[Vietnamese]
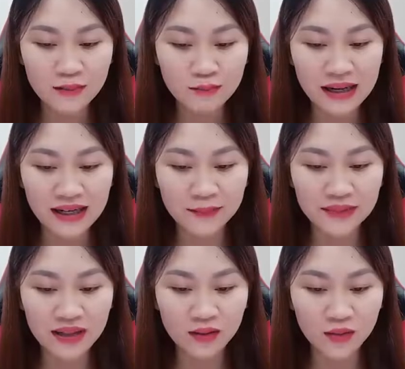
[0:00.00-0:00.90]
Bà
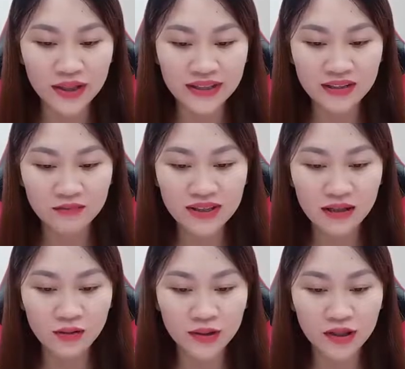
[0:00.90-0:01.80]
Lâm đang ngồi ở trong
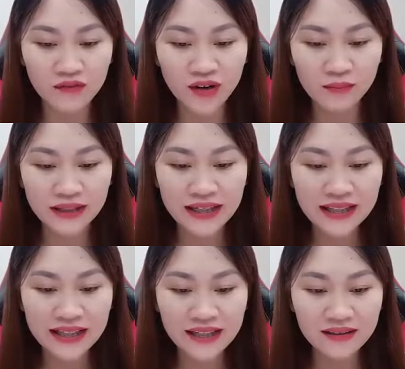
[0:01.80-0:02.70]
sân luộc đậu phộng,
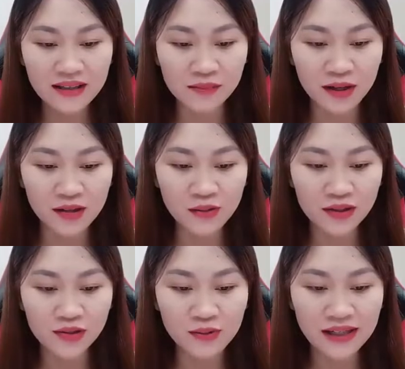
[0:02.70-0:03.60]
nghe được giọng nói
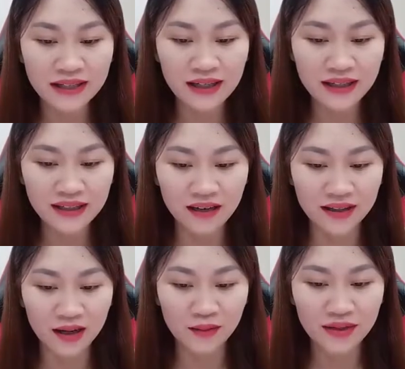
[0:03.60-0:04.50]
của Chu Linh liền
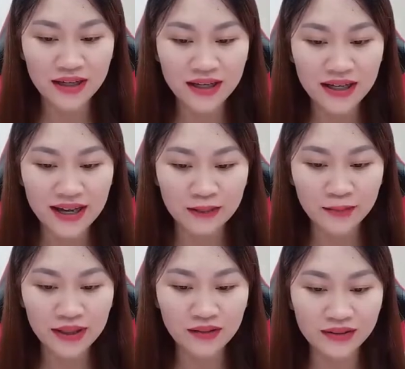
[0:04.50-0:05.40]
ngẩng đầu.
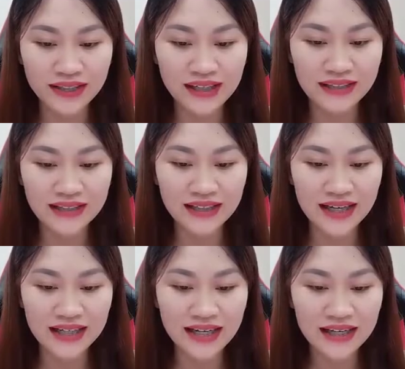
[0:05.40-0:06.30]
Ánh mắt đầu tiên nhìn
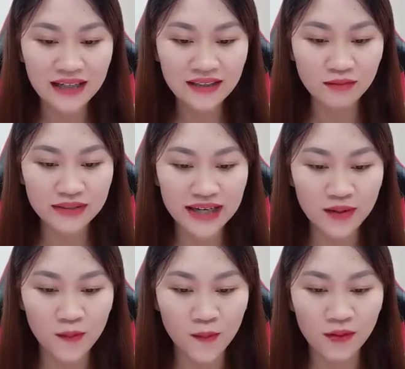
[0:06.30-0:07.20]
thấy cái đĩa trong
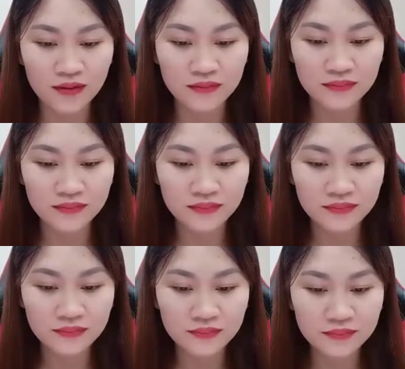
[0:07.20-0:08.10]
tay cô.
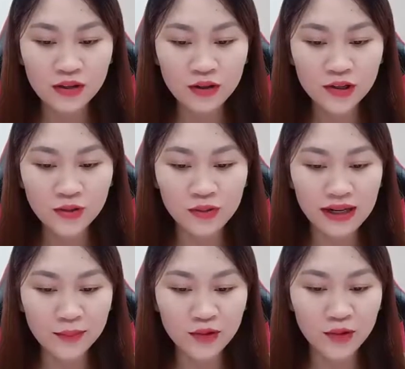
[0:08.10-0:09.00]
Cô chủ
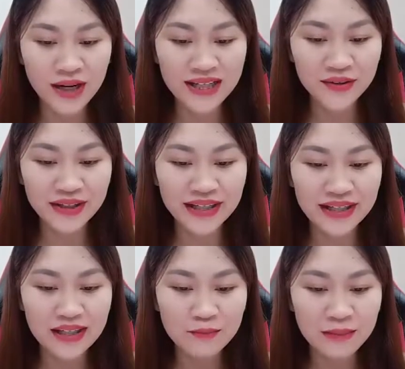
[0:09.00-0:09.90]
làm khổ qua nhồi
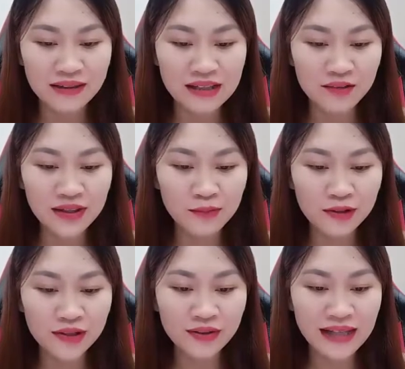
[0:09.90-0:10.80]
thịt, bảo cháu đưa
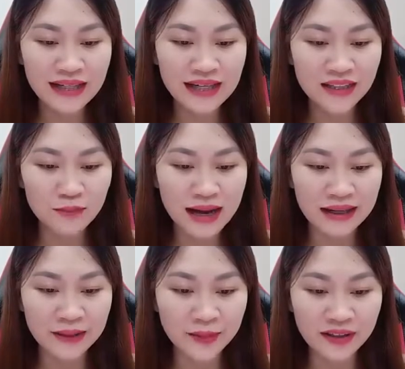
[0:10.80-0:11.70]
một chút lại đây cho bà
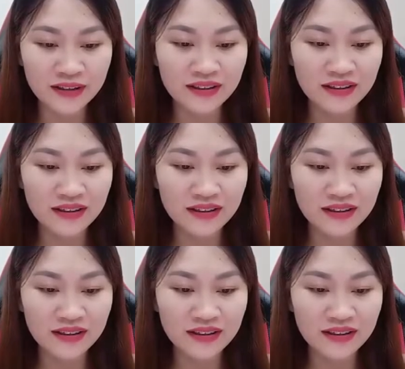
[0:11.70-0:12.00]
nếm thử.